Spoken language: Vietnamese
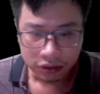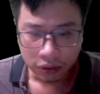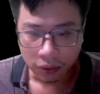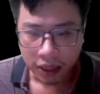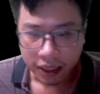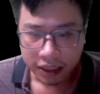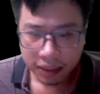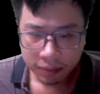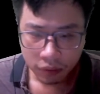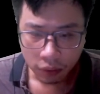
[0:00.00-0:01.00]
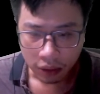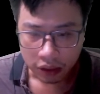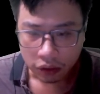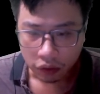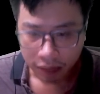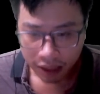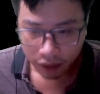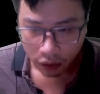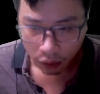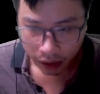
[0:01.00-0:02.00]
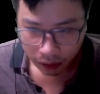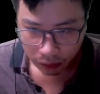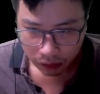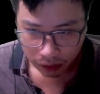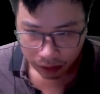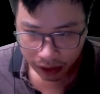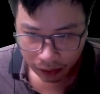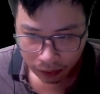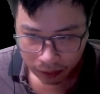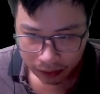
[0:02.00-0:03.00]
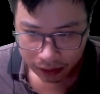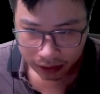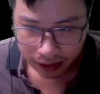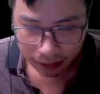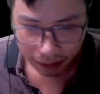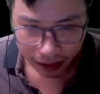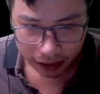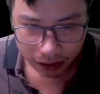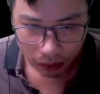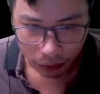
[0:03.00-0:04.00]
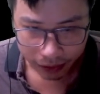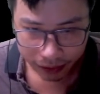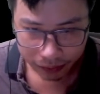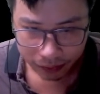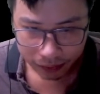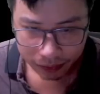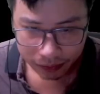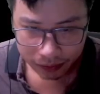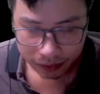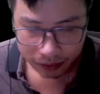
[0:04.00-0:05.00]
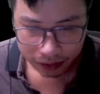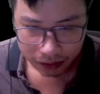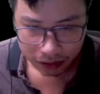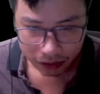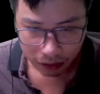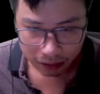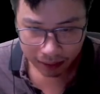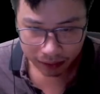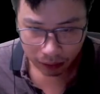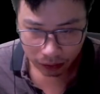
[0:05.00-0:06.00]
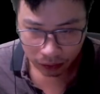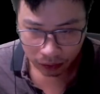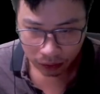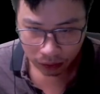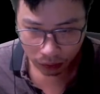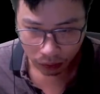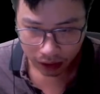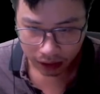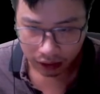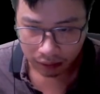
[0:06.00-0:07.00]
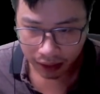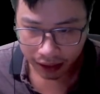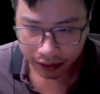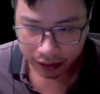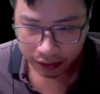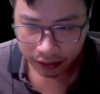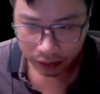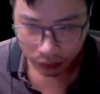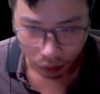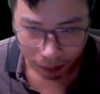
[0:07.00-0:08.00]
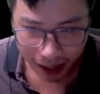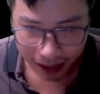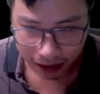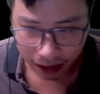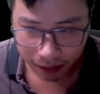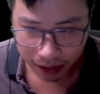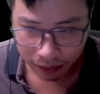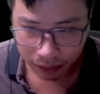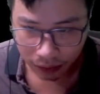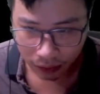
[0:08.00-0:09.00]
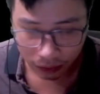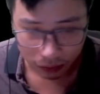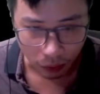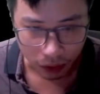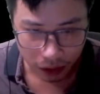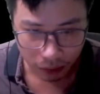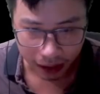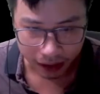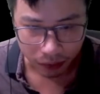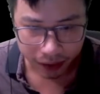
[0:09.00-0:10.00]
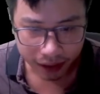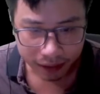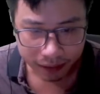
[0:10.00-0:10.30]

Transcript: Tổn hại kiếp của cổ ma và cổ yêu cũng giống nhau, nhưng mạnh hơn cổ yêu. Trong tam tộc cổ, cổ thần cực mạnh, cổ ma là tiếp theo, còn cổ yêu là yếu nhất.